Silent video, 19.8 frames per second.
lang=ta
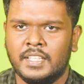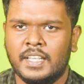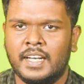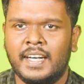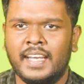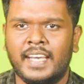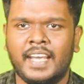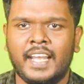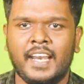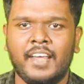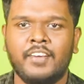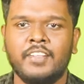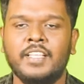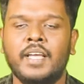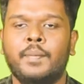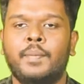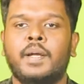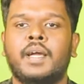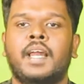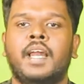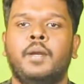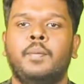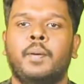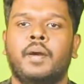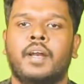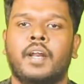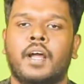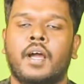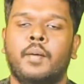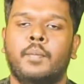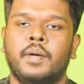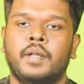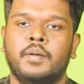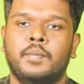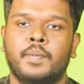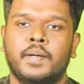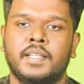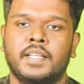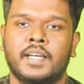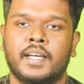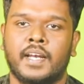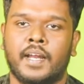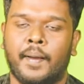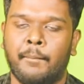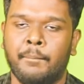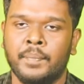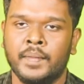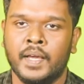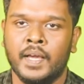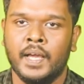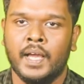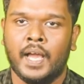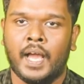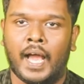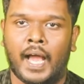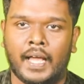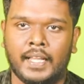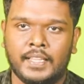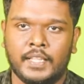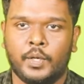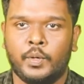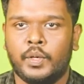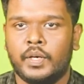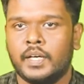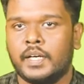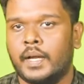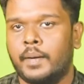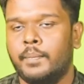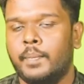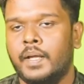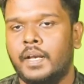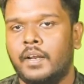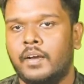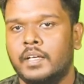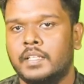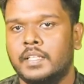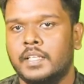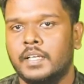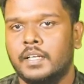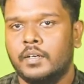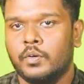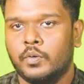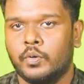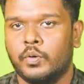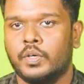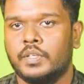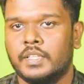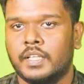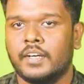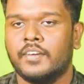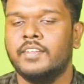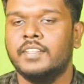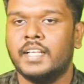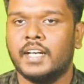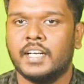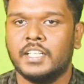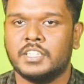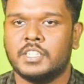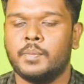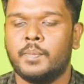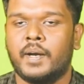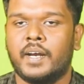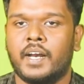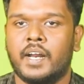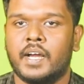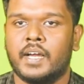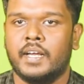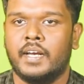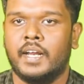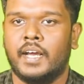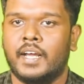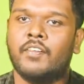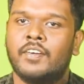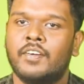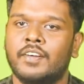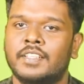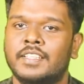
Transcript: இந்த டிஎன்ஏ வந்து எப்படி கலெக்ட் பண்ணுறாங்க அப்படின்னு பார்த்தீங்கன்னா அந்த ஒரு கம்பெனியில் வந்து ஒருத்தவங்க வந்து ரெஜிஸ்டர் பண்ணுறாங்கன்னா அவங்க